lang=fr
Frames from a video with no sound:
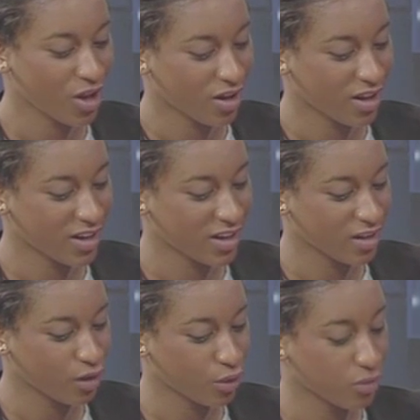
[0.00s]
Et
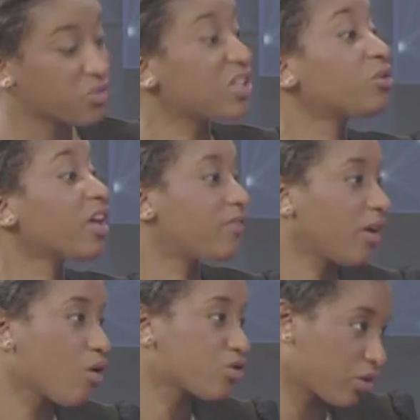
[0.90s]
vous êtes une
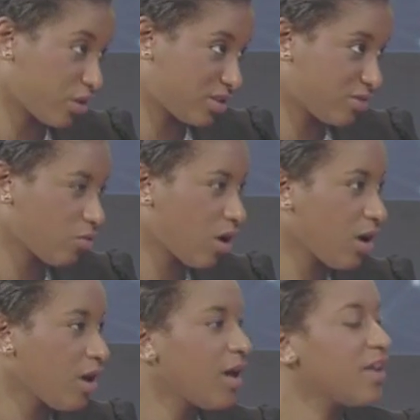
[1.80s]
référence en Côte d'Ivoire.
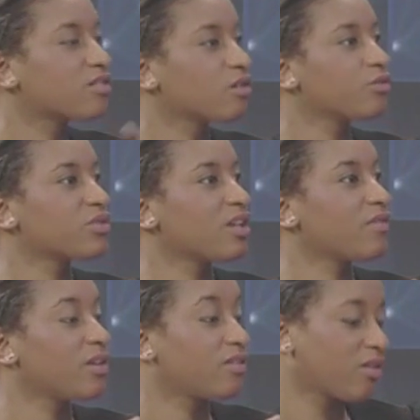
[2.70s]
Est-ce que vous
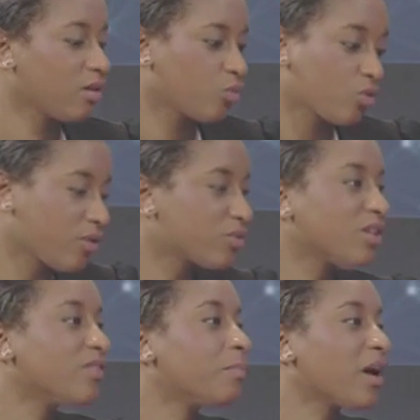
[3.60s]
avez été... Bon, là, vous
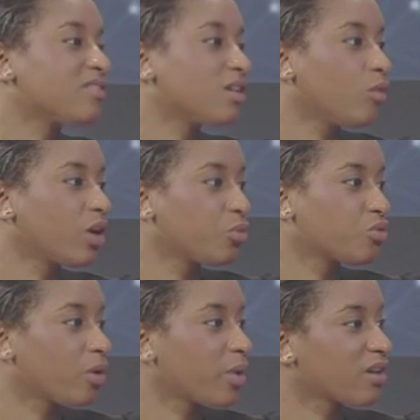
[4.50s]
avez partiellement
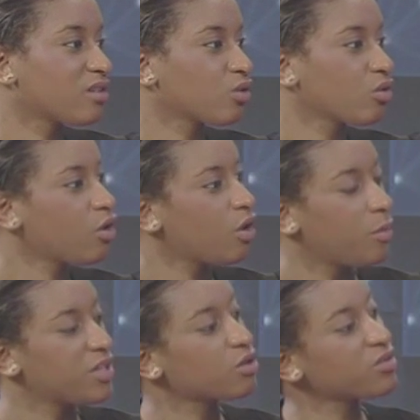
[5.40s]
répondu à ma question.
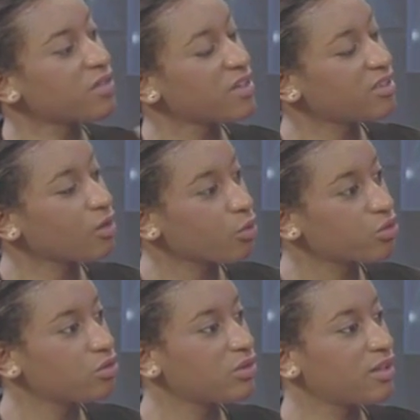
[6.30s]
Est-ce que vous avez été
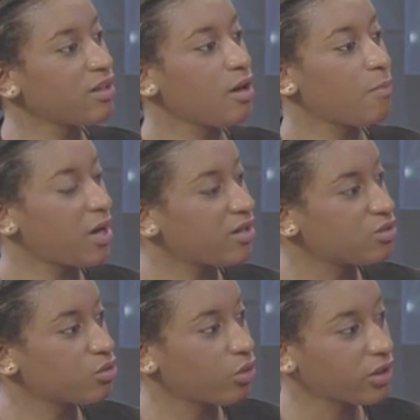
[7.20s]
consulté par
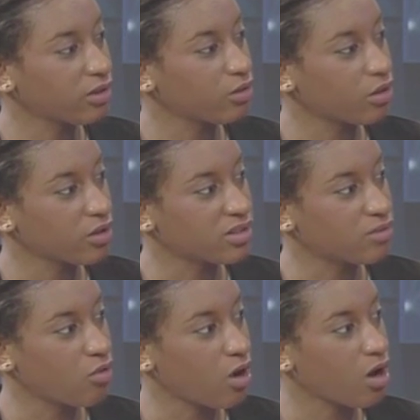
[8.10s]
les autorités de Côte
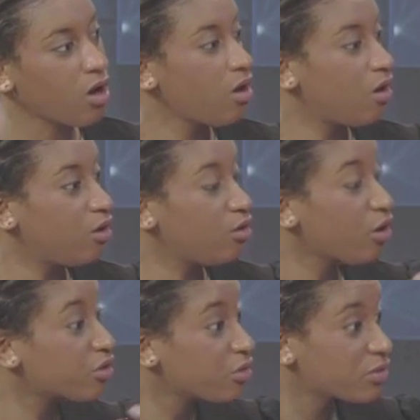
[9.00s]
d'Ivoire euh,
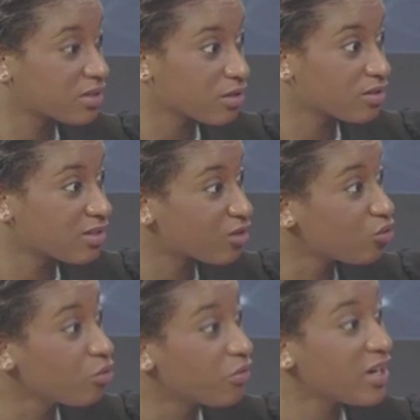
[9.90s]
lorsque cette
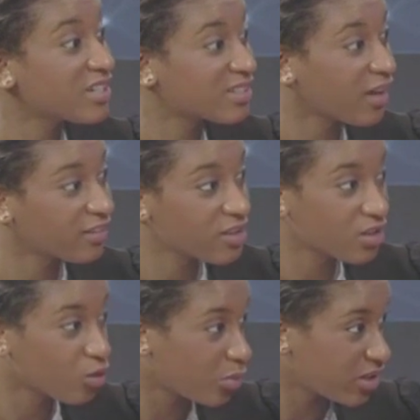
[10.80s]
nouvelle
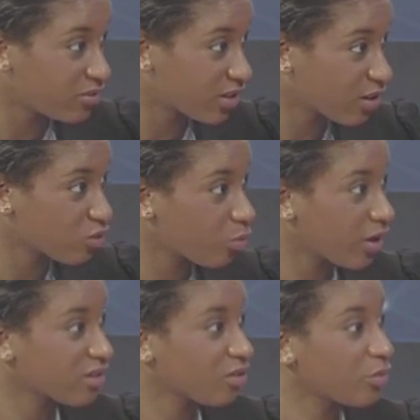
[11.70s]
stratégie de planification,
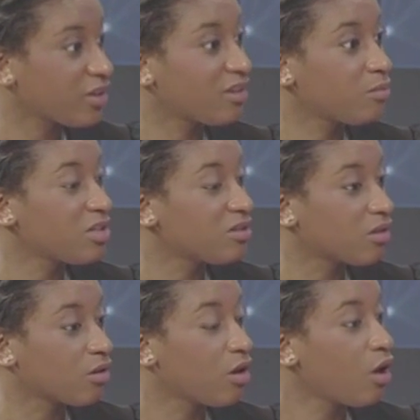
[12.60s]
par exemple, a été mise,
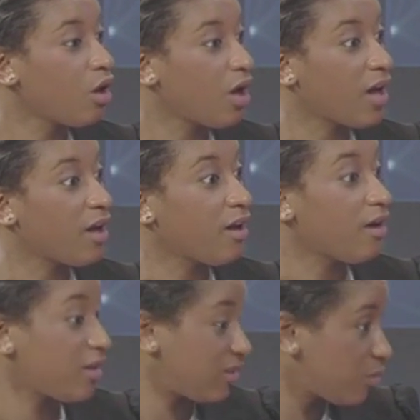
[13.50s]
euh, a
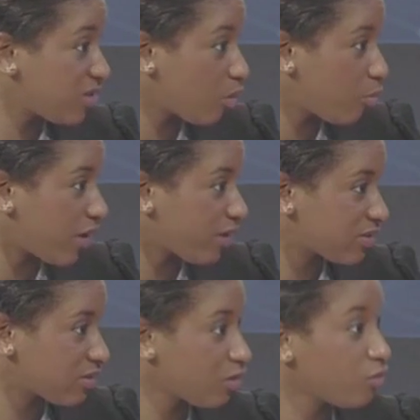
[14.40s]
été mise en
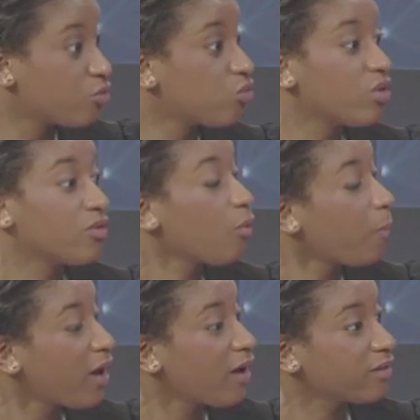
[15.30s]
place, vous et vos
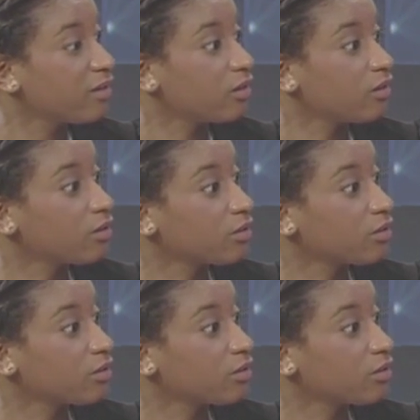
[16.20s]
pères d'ailleurs